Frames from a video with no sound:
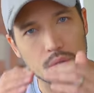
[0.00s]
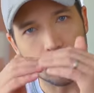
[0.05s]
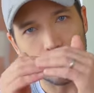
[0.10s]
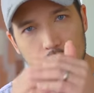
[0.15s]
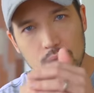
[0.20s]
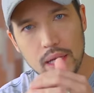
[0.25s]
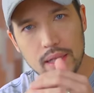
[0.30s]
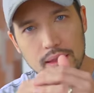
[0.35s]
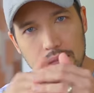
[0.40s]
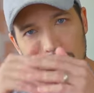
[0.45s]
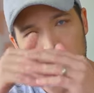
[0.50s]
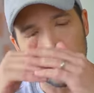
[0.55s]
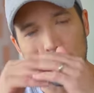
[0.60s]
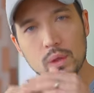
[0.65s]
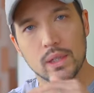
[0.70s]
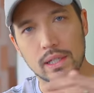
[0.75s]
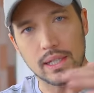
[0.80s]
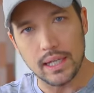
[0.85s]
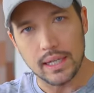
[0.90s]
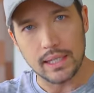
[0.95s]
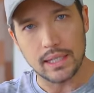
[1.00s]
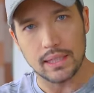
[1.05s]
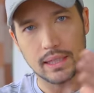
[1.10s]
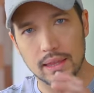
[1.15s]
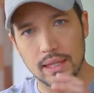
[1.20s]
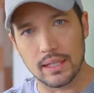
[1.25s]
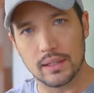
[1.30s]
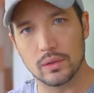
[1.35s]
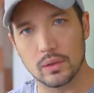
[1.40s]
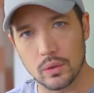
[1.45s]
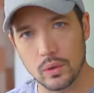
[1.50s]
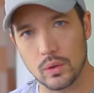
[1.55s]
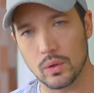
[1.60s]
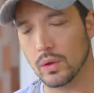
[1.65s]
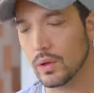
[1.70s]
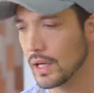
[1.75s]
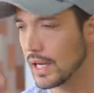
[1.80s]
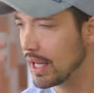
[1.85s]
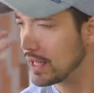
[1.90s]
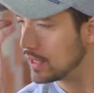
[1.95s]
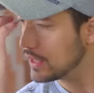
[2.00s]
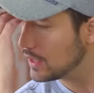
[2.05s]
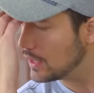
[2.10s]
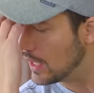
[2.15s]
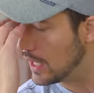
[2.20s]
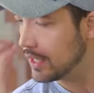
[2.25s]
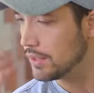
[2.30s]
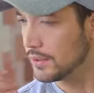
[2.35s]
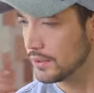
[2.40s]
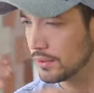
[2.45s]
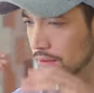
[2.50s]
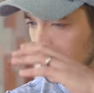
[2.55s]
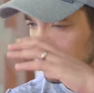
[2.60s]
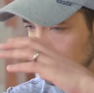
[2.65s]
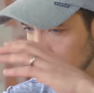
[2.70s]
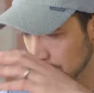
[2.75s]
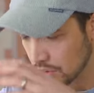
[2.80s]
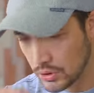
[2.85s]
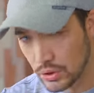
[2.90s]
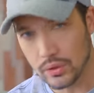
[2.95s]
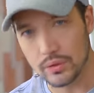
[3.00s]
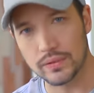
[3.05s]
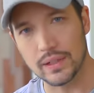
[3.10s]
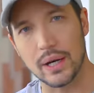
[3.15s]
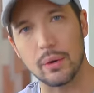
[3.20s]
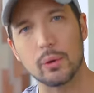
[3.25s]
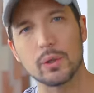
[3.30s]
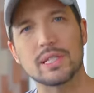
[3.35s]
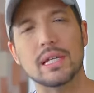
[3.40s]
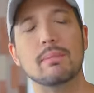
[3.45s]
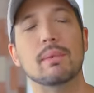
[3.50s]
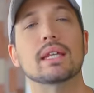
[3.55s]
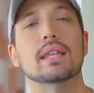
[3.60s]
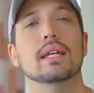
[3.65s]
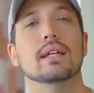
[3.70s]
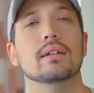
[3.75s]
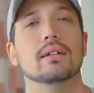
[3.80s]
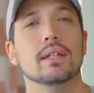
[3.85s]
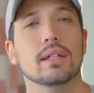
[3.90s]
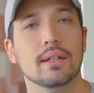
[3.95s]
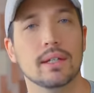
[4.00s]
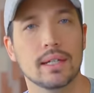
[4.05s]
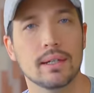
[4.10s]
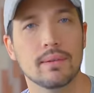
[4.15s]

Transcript: 構そうやって論理的に言っていくとその恐怖が収まっていくんだよ